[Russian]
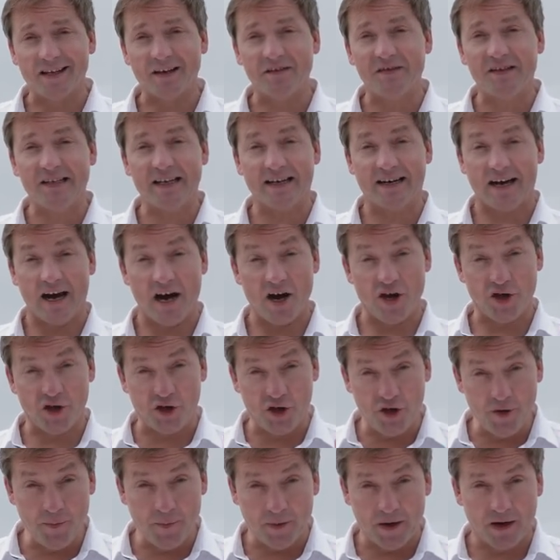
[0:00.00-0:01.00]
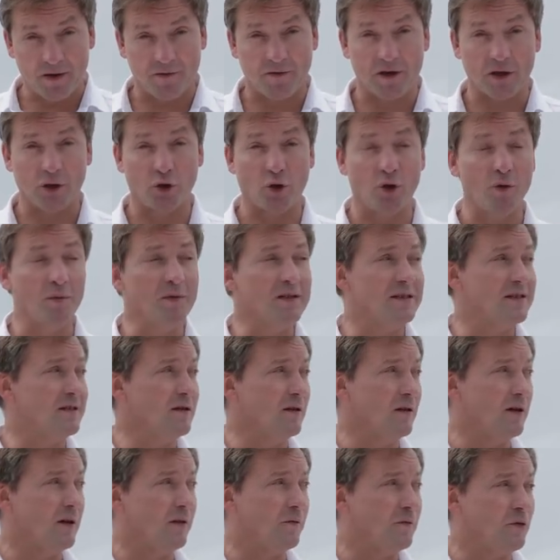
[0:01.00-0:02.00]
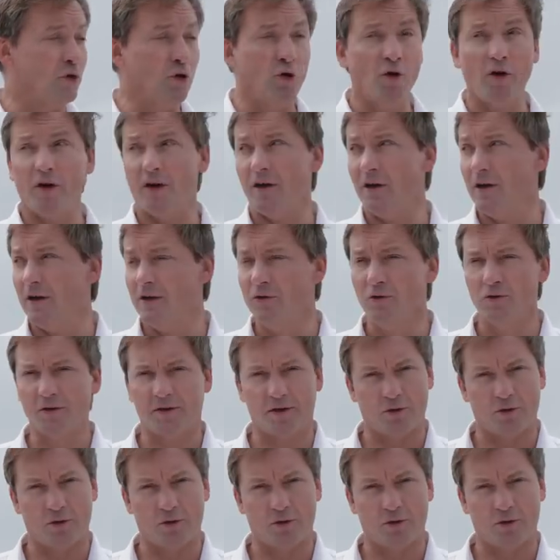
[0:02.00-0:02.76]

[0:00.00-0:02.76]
о всех ошибках, которые мы сделали в той или иной